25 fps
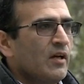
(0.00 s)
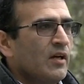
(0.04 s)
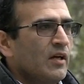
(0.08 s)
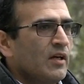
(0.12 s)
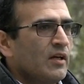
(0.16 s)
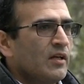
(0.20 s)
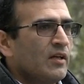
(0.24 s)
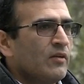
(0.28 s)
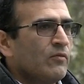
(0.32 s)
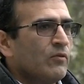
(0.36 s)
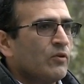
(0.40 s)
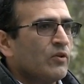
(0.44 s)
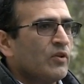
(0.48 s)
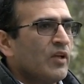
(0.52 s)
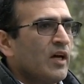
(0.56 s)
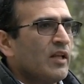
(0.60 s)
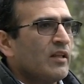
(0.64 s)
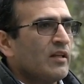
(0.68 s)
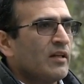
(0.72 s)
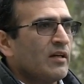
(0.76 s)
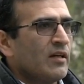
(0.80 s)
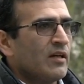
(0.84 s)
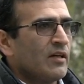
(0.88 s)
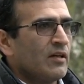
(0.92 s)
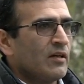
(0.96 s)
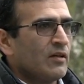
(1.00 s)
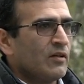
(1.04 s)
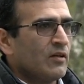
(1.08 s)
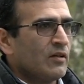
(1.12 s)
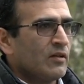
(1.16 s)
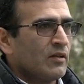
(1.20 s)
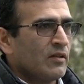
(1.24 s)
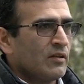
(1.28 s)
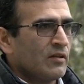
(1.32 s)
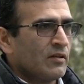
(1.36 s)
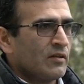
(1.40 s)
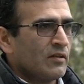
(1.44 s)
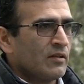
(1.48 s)
И вот данная
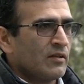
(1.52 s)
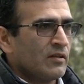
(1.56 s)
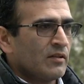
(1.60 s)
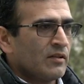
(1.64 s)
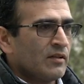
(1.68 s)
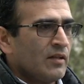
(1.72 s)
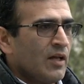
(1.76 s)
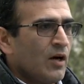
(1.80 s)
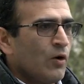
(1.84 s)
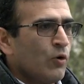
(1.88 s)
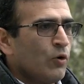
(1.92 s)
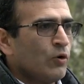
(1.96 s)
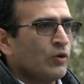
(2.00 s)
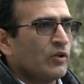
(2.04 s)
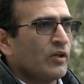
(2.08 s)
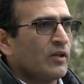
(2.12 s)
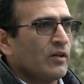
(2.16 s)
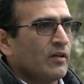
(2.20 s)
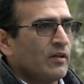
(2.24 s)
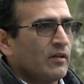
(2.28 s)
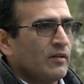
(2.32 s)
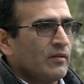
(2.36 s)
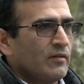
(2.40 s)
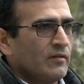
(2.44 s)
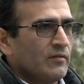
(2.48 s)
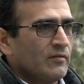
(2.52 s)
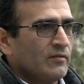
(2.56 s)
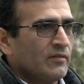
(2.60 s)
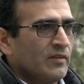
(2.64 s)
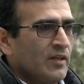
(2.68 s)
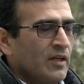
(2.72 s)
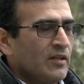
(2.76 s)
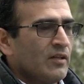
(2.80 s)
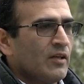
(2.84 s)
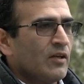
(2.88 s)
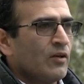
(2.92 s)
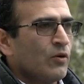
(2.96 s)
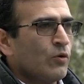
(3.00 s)
э, находка,
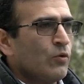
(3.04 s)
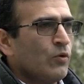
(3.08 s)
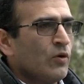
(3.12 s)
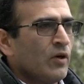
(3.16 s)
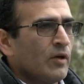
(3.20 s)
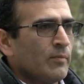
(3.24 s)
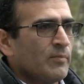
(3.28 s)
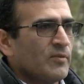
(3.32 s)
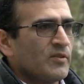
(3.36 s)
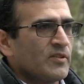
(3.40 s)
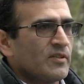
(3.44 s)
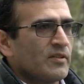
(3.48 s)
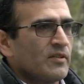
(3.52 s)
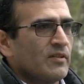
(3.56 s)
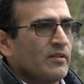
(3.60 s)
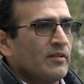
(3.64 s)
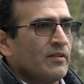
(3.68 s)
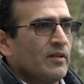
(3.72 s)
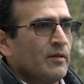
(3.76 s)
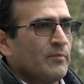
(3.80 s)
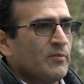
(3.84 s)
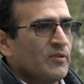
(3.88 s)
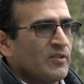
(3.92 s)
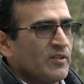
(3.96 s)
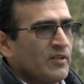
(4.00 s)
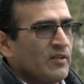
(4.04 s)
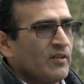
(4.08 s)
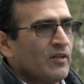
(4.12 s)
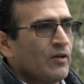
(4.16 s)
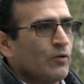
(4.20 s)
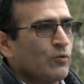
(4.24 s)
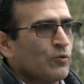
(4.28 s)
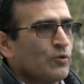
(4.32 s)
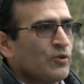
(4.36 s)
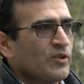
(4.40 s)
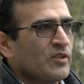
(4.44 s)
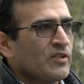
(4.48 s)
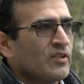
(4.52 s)
данная рукопись, написанная на
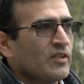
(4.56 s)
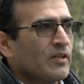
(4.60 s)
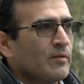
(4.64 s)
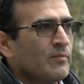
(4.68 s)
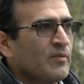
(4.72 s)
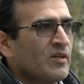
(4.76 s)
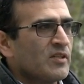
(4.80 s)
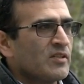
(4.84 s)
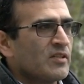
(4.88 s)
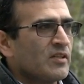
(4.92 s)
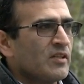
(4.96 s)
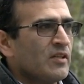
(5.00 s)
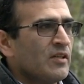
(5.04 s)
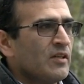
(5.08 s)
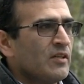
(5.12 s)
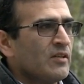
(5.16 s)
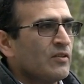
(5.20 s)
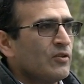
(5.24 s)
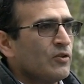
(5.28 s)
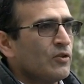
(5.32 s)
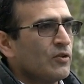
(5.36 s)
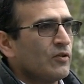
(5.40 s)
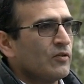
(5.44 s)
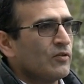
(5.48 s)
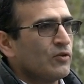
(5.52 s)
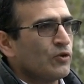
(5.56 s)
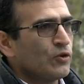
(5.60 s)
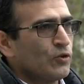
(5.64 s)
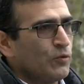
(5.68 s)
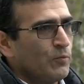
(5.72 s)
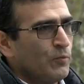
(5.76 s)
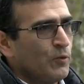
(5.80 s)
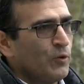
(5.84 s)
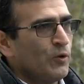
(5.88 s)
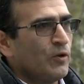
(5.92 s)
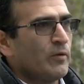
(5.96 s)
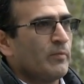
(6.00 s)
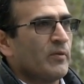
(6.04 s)
грузинском языке, еще
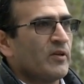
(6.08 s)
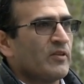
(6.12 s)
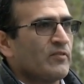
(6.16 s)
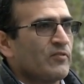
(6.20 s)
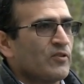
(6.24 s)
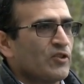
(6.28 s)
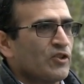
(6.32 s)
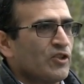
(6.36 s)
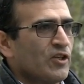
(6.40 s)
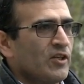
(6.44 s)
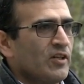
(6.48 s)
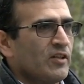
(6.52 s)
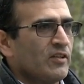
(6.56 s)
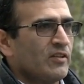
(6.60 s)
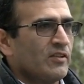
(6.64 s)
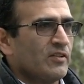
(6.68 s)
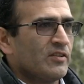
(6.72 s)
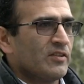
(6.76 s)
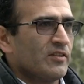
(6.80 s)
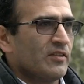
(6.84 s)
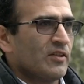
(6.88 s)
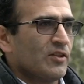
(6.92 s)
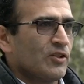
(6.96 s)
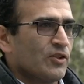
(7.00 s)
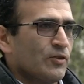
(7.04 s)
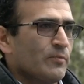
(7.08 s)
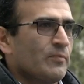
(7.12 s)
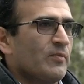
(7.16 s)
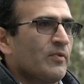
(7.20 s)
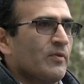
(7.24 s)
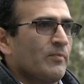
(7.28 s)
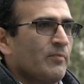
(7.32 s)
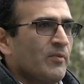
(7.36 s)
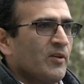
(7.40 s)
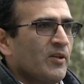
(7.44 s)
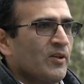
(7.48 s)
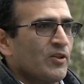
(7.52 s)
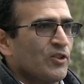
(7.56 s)
более подтверждает эти наши
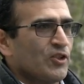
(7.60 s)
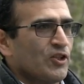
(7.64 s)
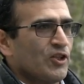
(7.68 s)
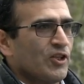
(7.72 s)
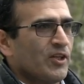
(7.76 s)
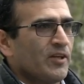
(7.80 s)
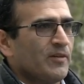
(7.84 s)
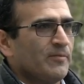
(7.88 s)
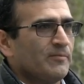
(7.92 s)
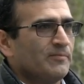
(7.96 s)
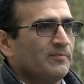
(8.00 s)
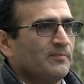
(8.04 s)
предположения.